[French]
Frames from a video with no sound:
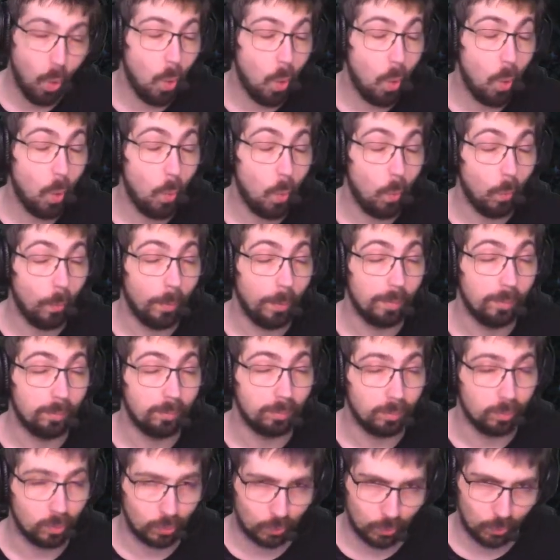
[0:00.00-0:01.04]
Oh
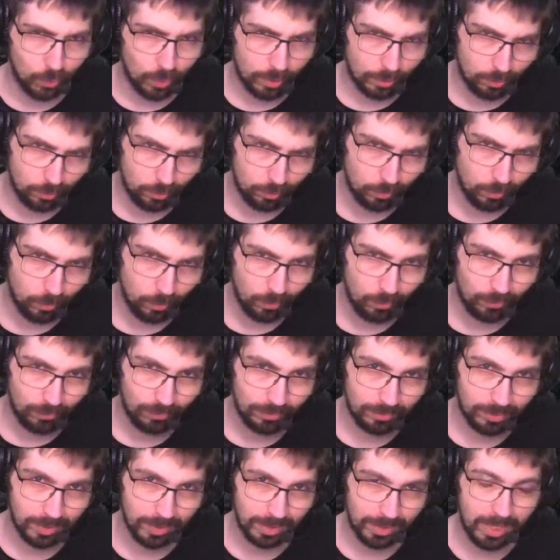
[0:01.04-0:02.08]
Bonjour à tout le
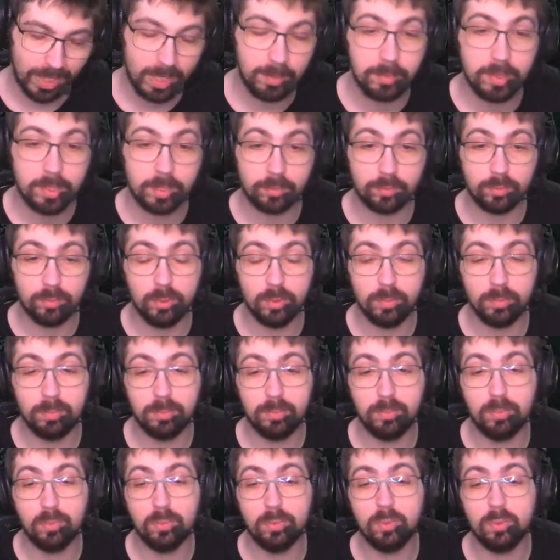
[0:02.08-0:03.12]
monde et bienvenue
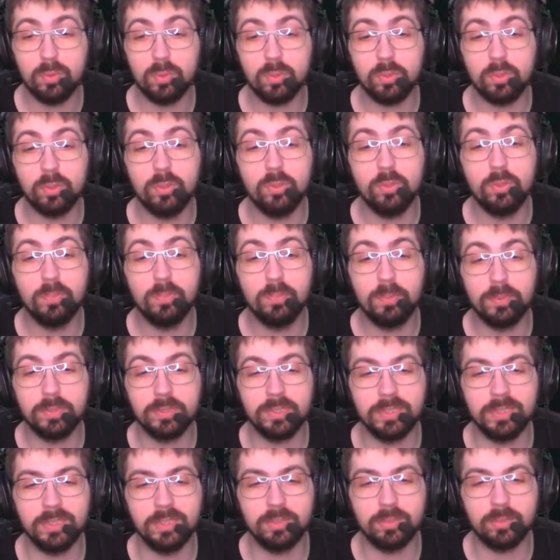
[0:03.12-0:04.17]
pour une
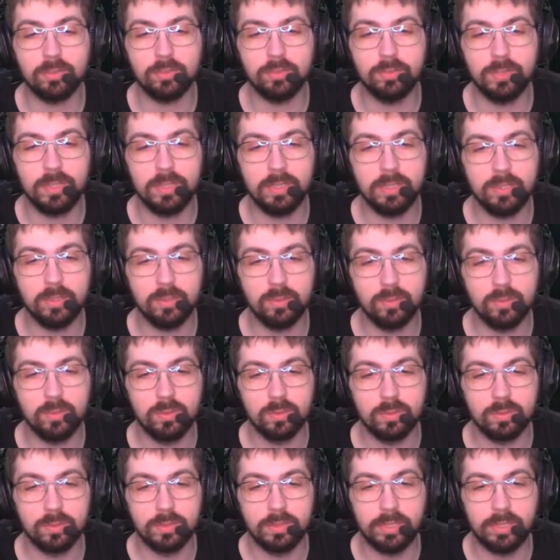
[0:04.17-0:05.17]
petite vidéo